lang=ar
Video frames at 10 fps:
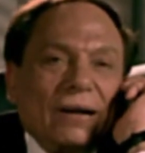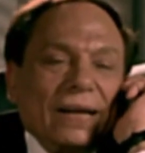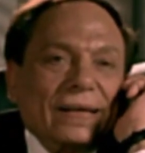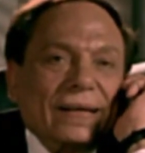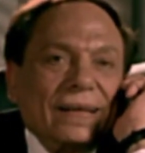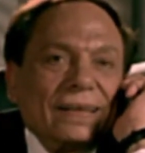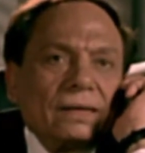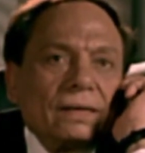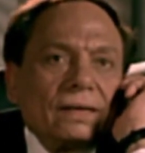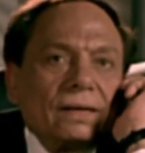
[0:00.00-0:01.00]
ايوه
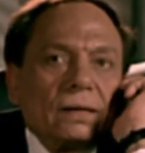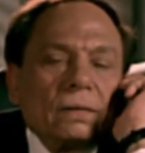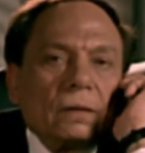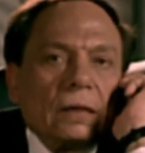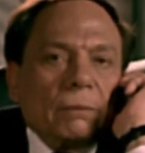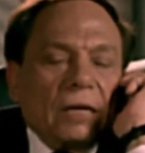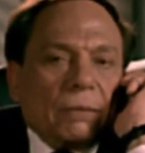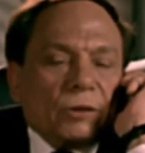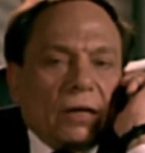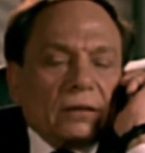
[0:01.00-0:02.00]
علياء ايه
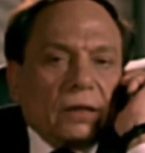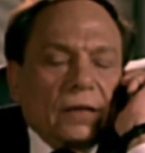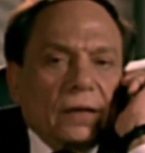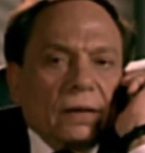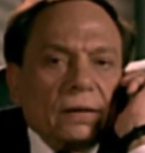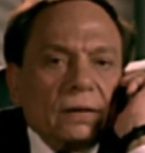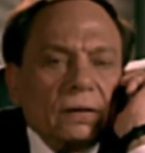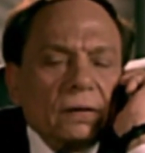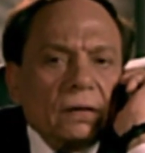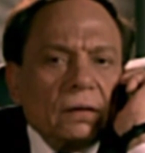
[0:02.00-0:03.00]
مالك بتعاطي ليه
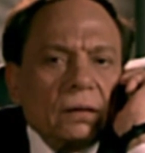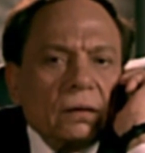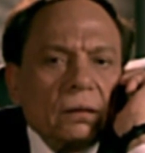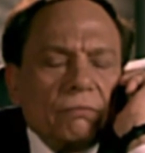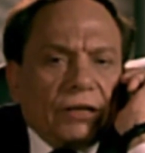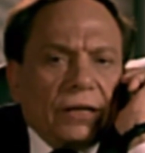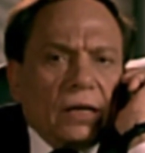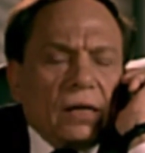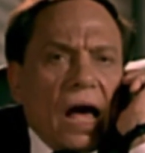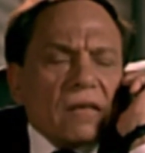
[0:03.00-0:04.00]
في
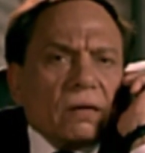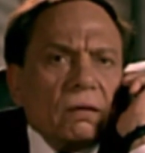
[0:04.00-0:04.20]
ايه اللي